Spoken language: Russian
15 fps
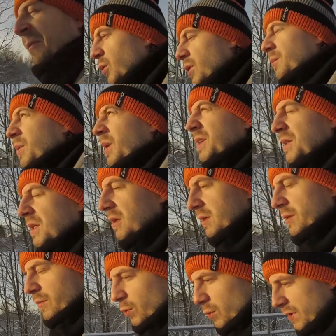Будем
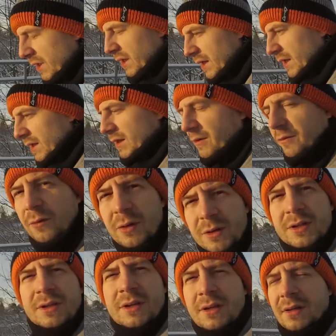переделывать вот на
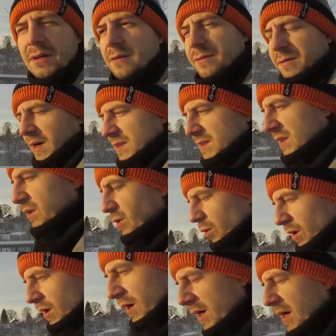вот э, фаза
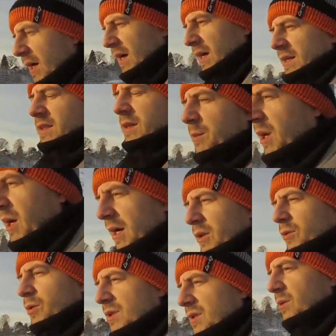0 земля,
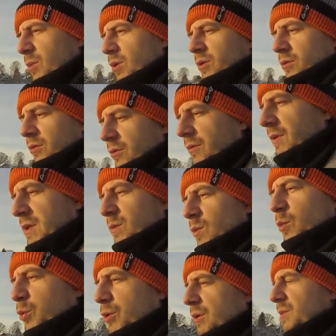но землю,
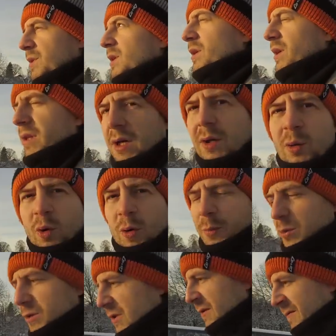видимо, будем делать на
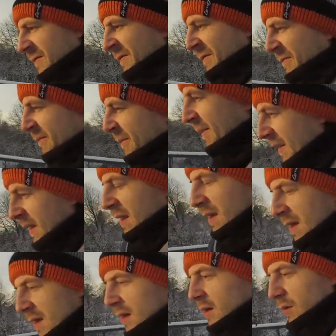корпус.
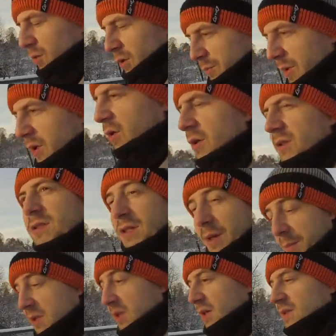Вот, приходится
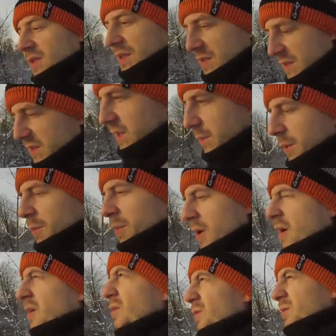запитка, кстати, сипом.
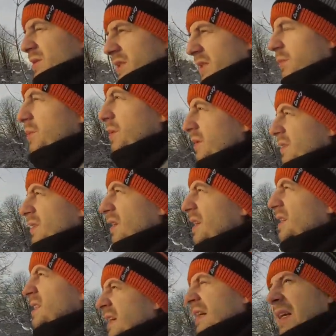Ну, сип,
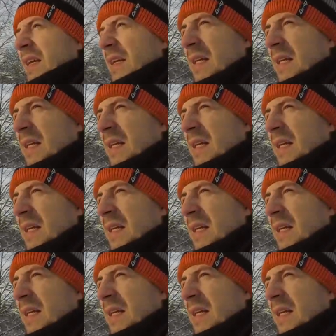классика.